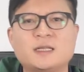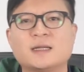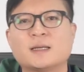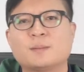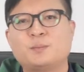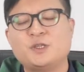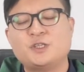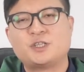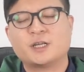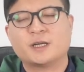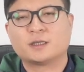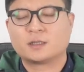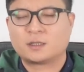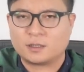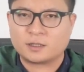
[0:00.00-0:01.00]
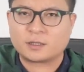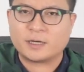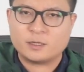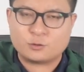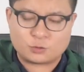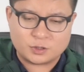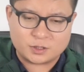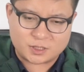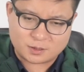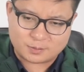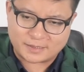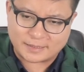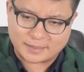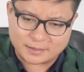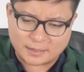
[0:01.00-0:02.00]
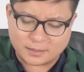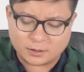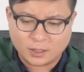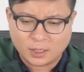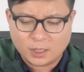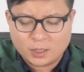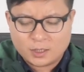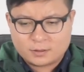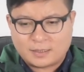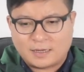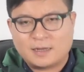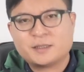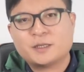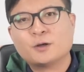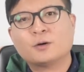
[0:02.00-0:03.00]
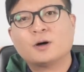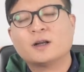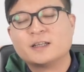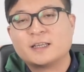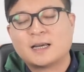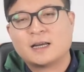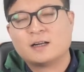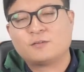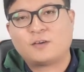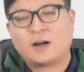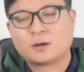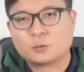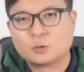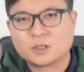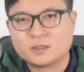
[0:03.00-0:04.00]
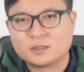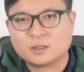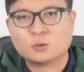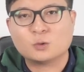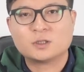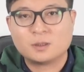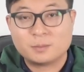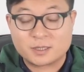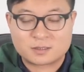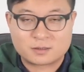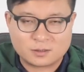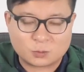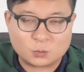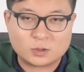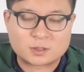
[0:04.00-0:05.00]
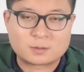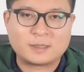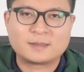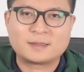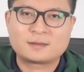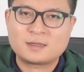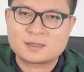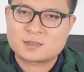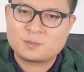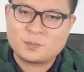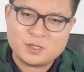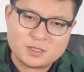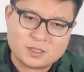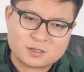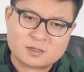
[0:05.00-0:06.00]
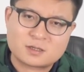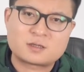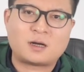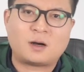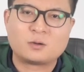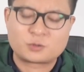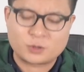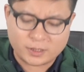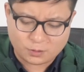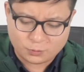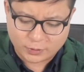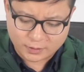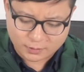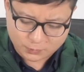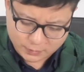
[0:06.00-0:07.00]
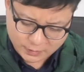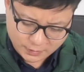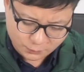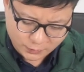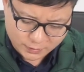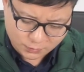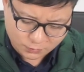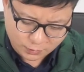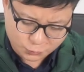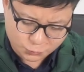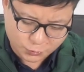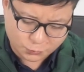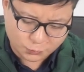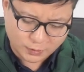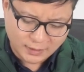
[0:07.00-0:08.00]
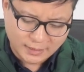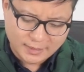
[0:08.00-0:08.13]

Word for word: 点点避险，可能可以去西班牙、意大利，当然也有很厉害的法国跟德国，特别是德国，是吧？那但是毕竟是少，所以欧元呢可能会受到削弱。